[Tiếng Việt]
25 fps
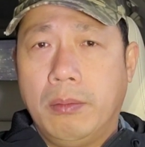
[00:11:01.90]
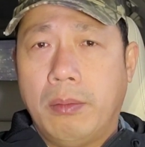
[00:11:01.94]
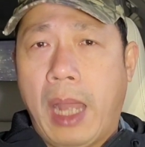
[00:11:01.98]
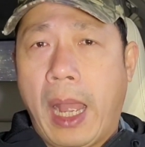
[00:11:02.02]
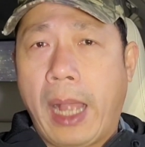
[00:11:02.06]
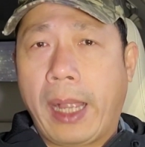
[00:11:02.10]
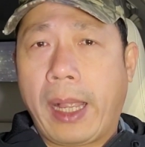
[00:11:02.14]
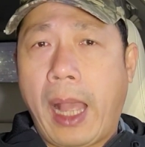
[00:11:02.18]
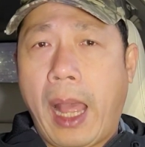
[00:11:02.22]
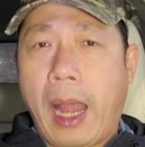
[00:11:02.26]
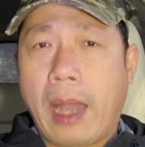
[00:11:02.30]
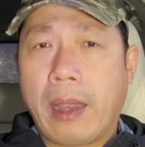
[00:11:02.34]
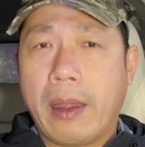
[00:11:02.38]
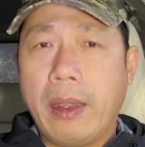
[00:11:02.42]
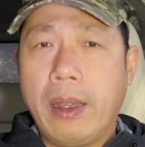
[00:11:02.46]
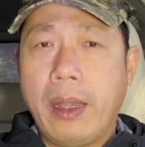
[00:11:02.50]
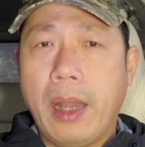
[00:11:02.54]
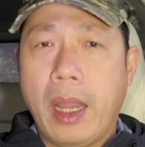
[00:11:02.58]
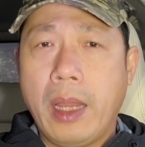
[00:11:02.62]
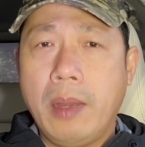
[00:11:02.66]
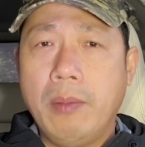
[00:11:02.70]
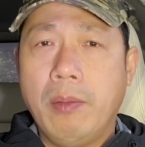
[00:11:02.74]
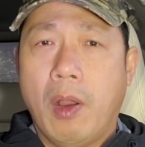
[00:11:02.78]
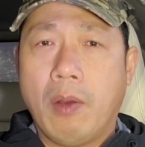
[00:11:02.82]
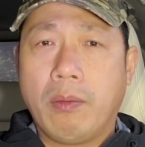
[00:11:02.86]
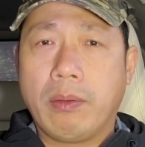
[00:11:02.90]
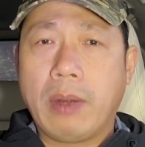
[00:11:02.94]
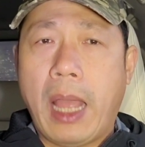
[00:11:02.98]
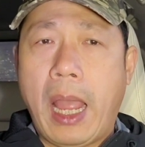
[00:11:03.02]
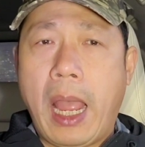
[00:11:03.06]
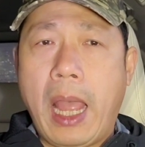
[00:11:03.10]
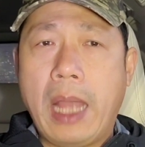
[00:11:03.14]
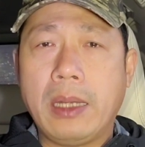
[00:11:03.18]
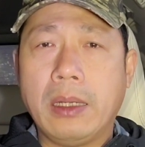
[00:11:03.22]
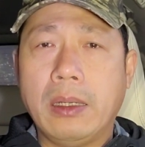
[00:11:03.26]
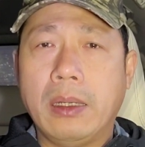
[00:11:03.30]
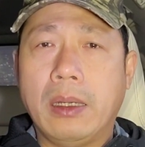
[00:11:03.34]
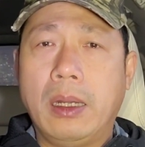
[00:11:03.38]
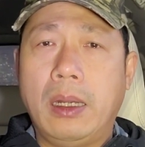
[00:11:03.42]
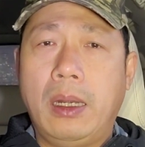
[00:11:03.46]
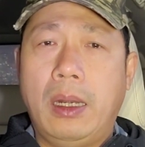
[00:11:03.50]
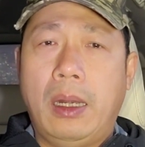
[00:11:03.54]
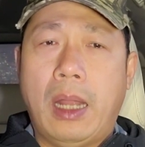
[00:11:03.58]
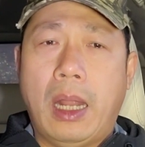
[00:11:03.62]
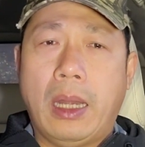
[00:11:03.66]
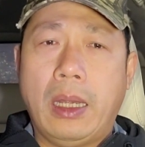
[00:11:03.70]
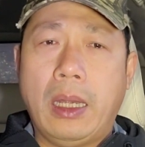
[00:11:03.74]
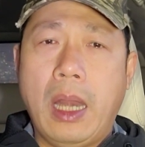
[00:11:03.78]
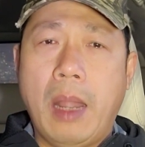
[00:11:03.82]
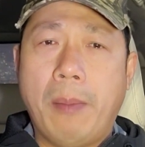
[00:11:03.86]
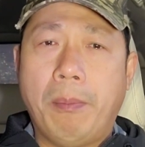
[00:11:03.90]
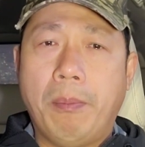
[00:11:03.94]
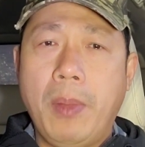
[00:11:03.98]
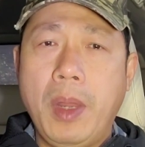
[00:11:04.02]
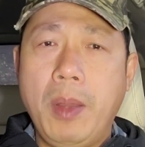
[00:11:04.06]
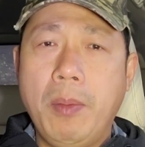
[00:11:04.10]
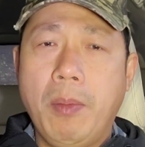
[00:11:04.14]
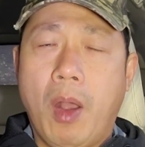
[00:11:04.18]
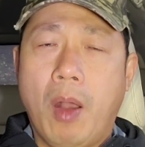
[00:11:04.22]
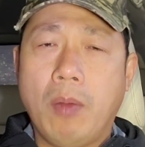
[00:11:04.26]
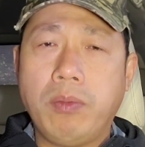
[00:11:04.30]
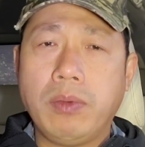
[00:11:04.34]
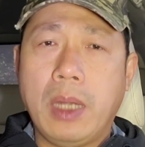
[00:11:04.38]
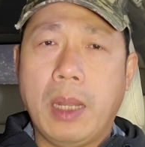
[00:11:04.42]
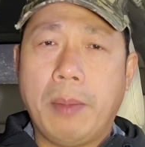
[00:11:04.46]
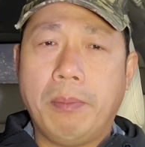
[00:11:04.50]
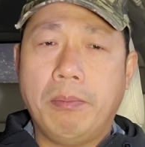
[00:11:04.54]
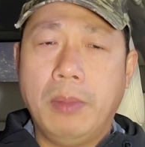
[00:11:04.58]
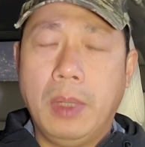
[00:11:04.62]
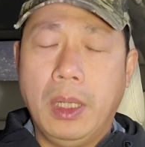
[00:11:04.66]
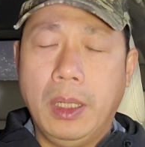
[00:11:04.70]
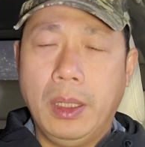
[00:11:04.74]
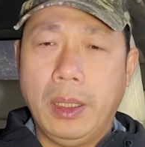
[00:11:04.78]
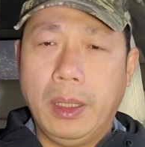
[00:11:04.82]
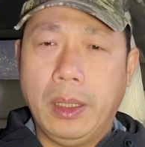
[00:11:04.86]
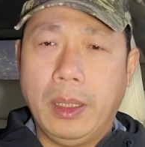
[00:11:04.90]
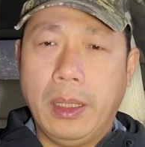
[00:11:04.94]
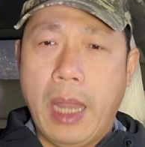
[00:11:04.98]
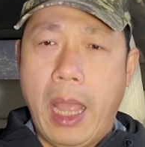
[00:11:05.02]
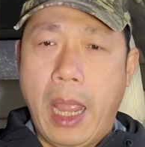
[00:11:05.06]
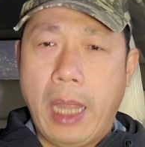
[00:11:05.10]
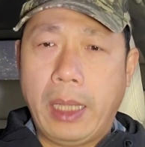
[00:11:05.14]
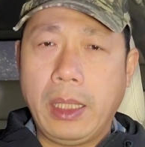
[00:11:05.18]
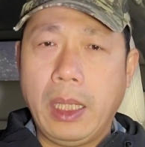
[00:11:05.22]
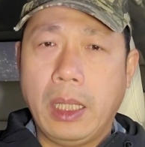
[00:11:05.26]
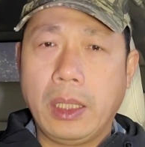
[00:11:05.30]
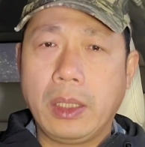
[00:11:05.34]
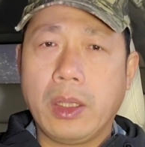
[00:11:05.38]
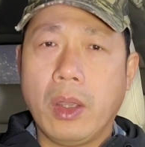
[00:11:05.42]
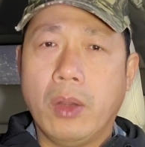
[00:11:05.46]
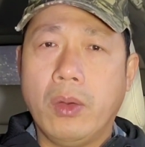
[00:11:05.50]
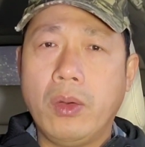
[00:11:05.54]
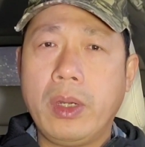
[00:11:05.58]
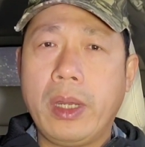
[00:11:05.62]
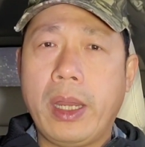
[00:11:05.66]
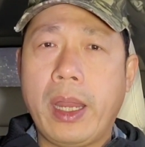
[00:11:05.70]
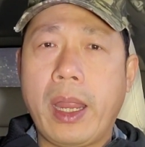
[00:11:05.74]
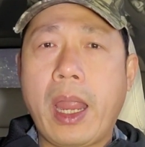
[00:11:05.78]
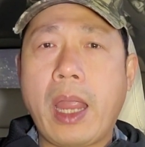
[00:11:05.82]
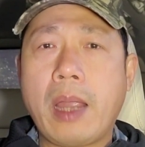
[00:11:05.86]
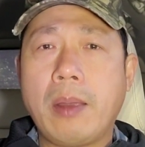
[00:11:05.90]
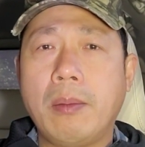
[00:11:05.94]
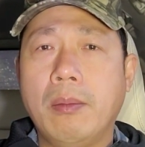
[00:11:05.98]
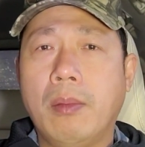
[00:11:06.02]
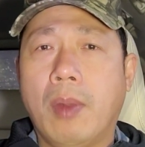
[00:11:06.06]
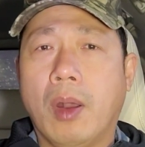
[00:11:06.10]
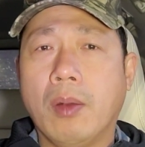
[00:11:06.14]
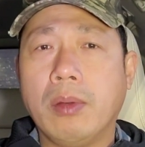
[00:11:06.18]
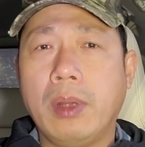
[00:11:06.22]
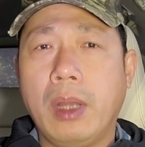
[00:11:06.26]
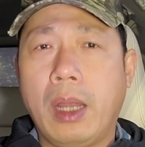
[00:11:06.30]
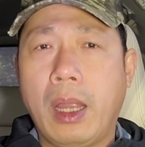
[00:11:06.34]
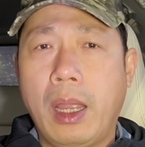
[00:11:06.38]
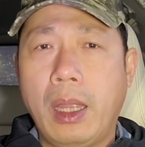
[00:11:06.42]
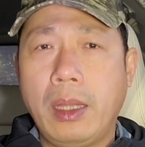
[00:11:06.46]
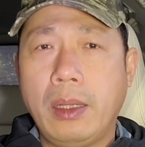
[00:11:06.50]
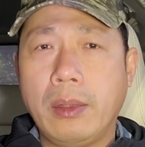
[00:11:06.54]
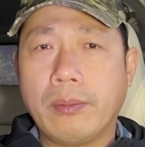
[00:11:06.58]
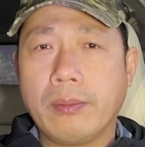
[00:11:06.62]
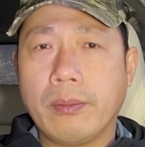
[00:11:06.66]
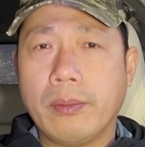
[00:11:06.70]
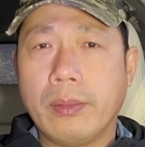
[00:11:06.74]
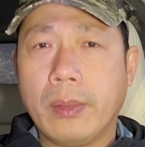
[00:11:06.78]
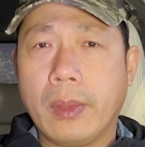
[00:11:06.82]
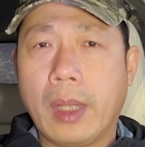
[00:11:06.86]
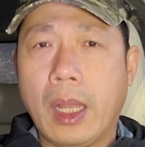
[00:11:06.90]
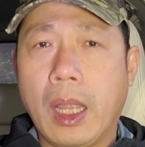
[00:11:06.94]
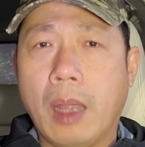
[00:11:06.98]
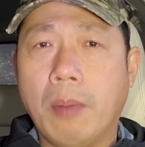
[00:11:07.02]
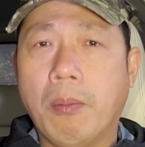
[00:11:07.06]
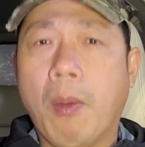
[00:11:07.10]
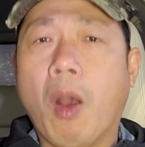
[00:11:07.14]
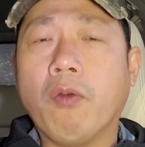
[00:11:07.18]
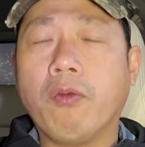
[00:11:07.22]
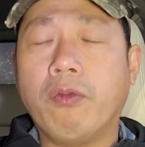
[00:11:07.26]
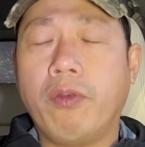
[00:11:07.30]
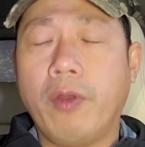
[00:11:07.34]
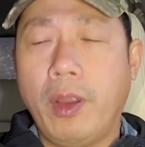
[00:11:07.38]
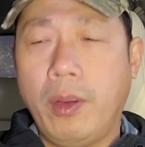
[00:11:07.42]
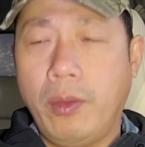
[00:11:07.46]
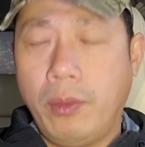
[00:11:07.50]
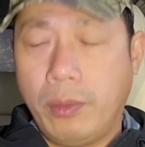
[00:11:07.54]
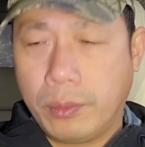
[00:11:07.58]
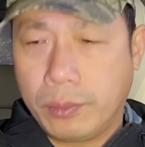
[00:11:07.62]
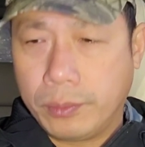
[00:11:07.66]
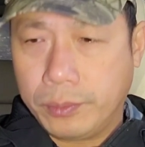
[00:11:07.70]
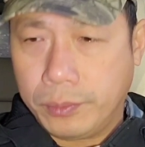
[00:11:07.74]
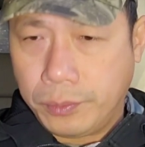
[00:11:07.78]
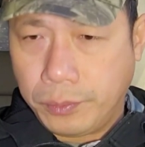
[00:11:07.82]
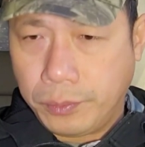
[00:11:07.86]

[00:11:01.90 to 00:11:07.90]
bà Cà Ri Nị một lá nữa là 51-50, đảng Dân Chủ gác một ghế, à, một phiếu.